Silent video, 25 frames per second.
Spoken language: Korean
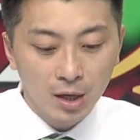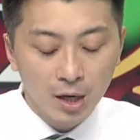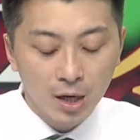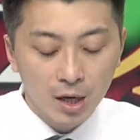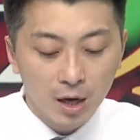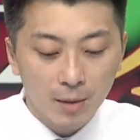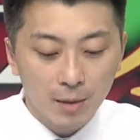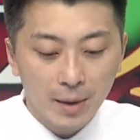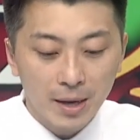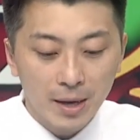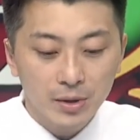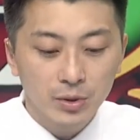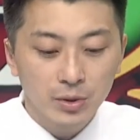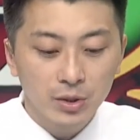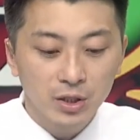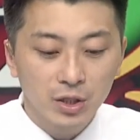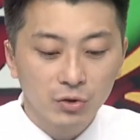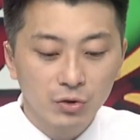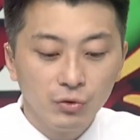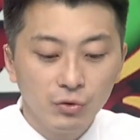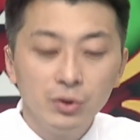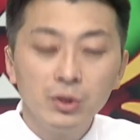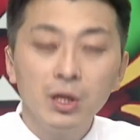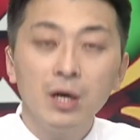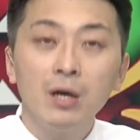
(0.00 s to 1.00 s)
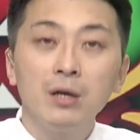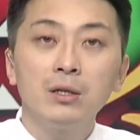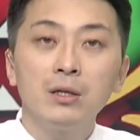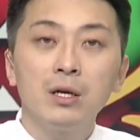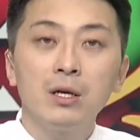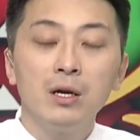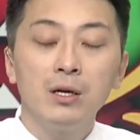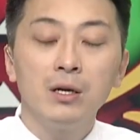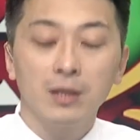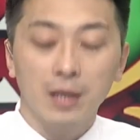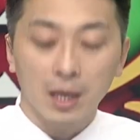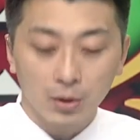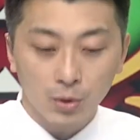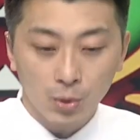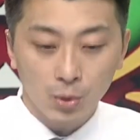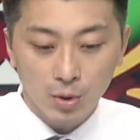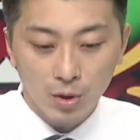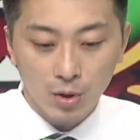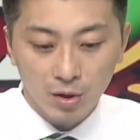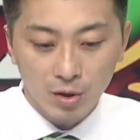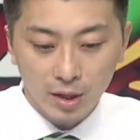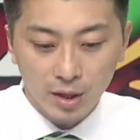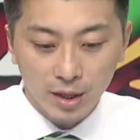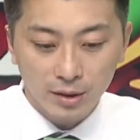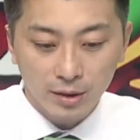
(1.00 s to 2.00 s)
어, 바로 이제 윤석열
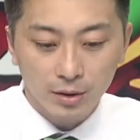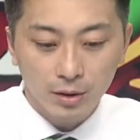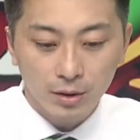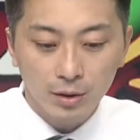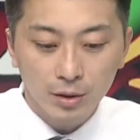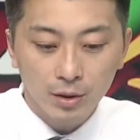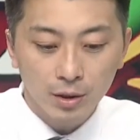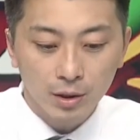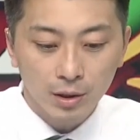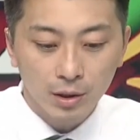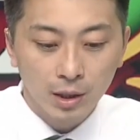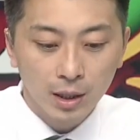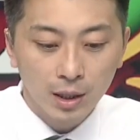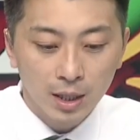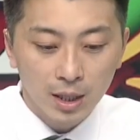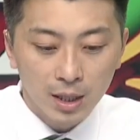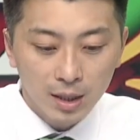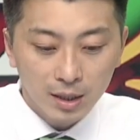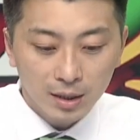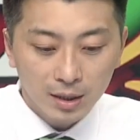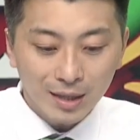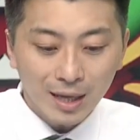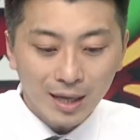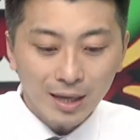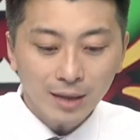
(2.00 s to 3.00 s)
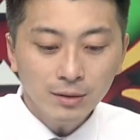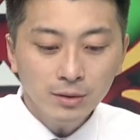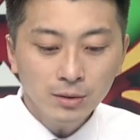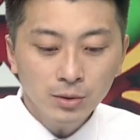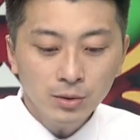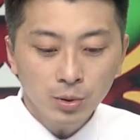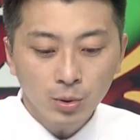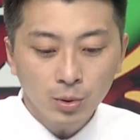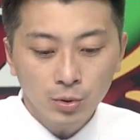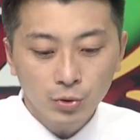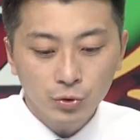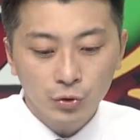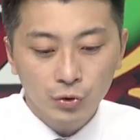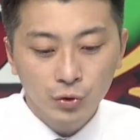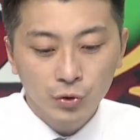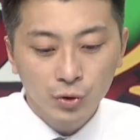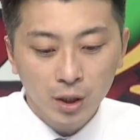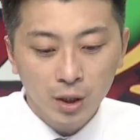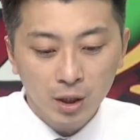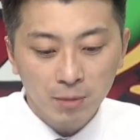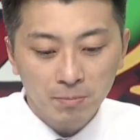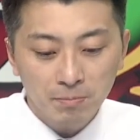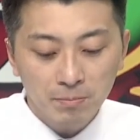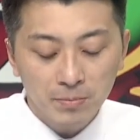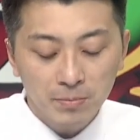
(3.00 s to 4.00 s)
대통령께서 탄소
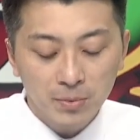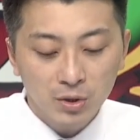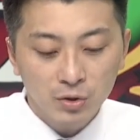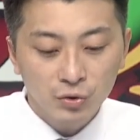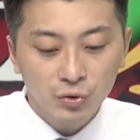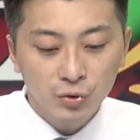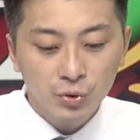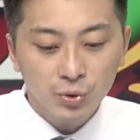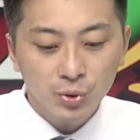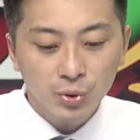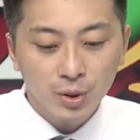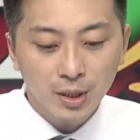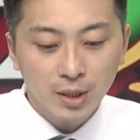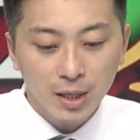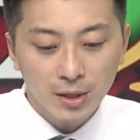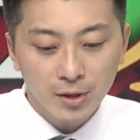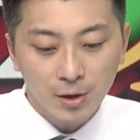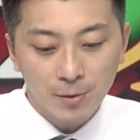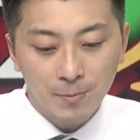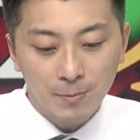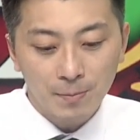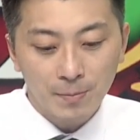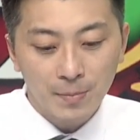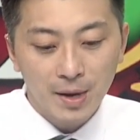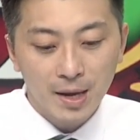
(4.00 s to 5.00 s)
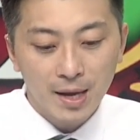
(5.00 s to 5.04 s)
중립 수소 산업